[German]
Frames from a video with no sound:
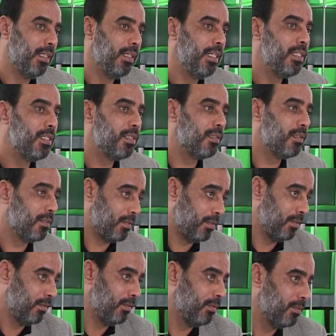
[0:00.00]
ist
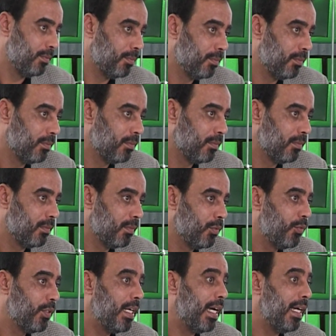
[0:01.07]

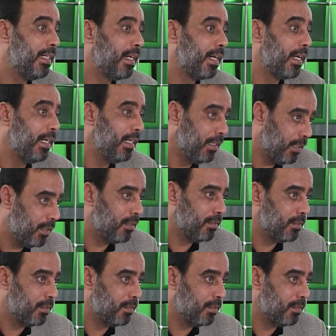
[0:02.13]
wie ein Ring